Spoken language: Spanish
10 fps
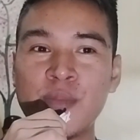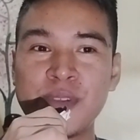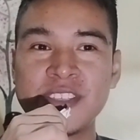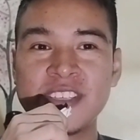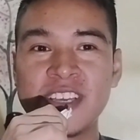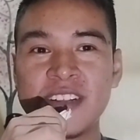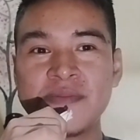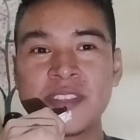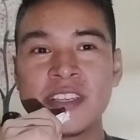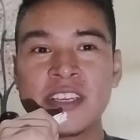
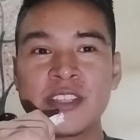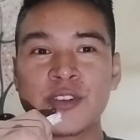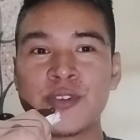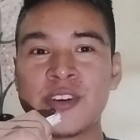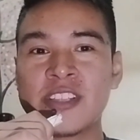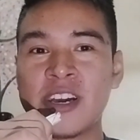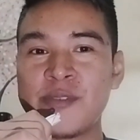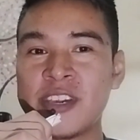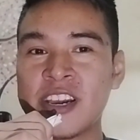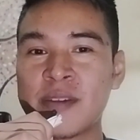complicidad. Todo está
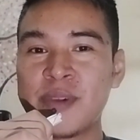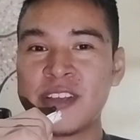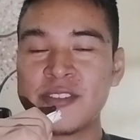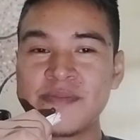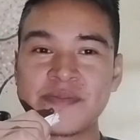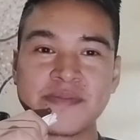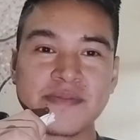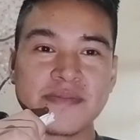bien armado